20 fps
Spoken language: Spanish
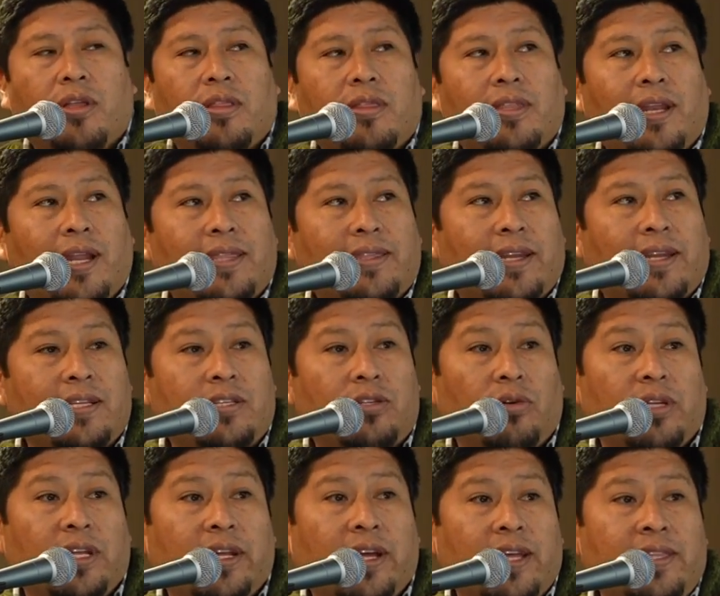de la
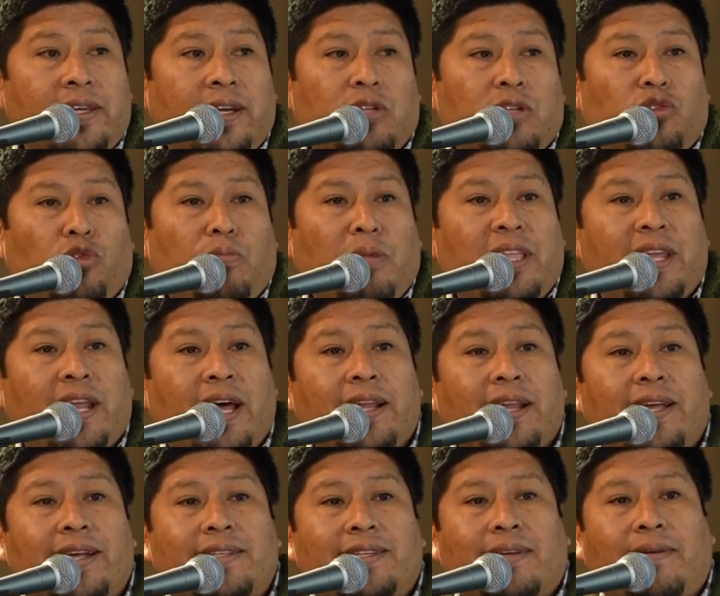transición energética, es un mineral
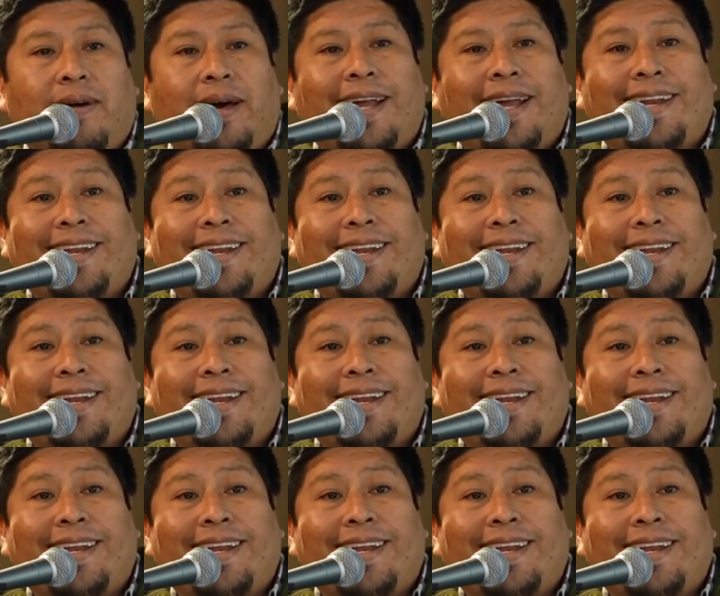que se va